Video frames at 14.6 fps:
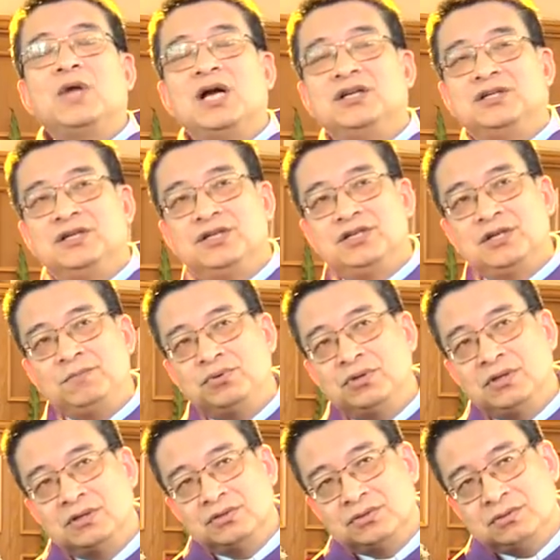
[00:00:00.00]
它是真
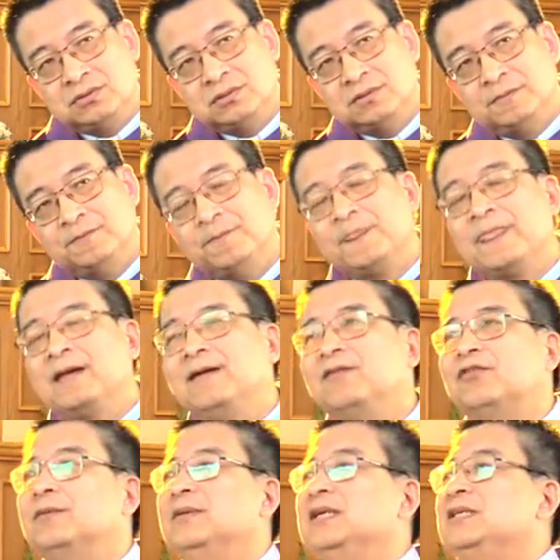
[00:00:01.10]
葡萄树，
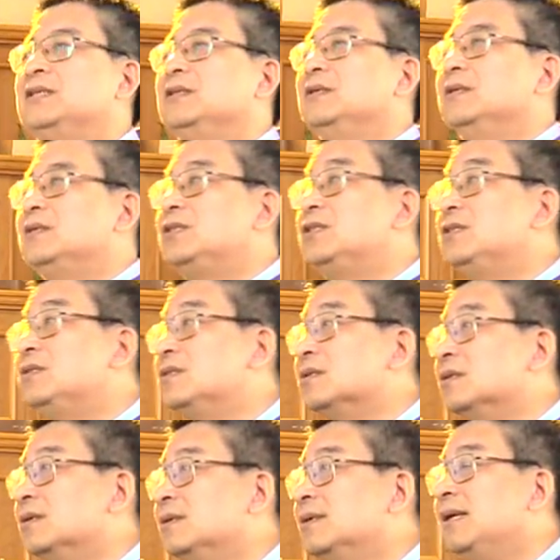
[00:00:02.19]
我们是枝子。